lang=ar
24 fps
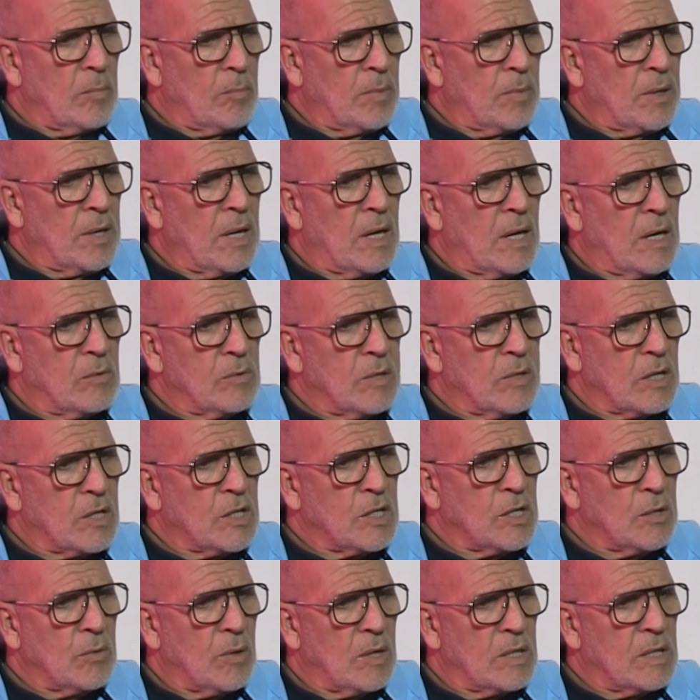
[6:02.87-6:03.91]
منا وداك
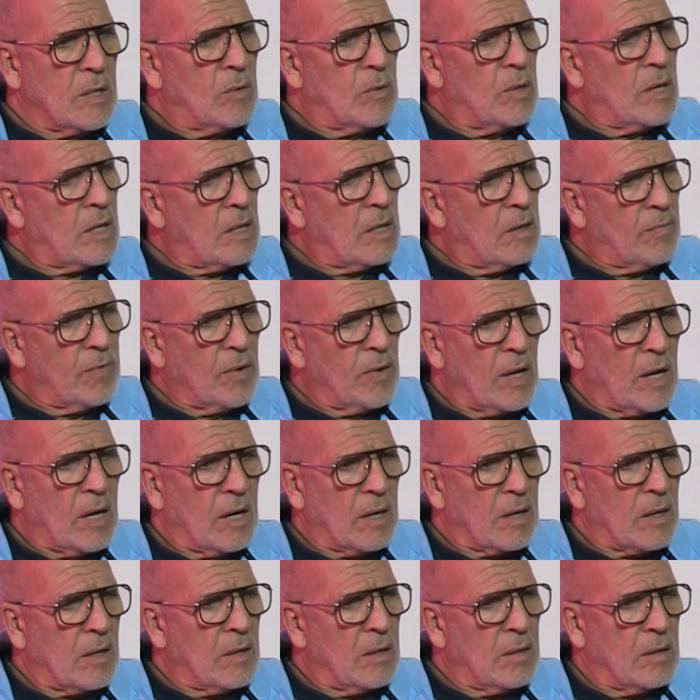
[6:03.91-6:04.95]
الشيء وهذا ولكن في
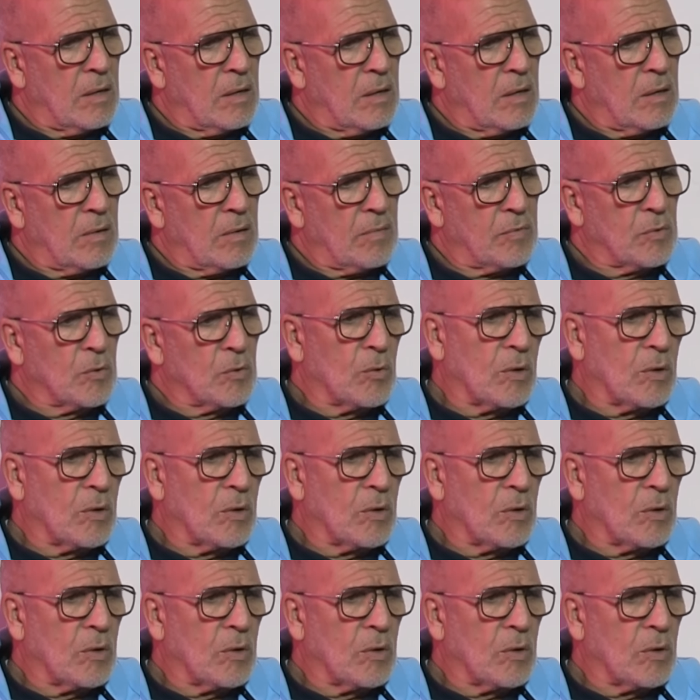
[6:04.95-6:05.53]
الاخر آه، رفضوا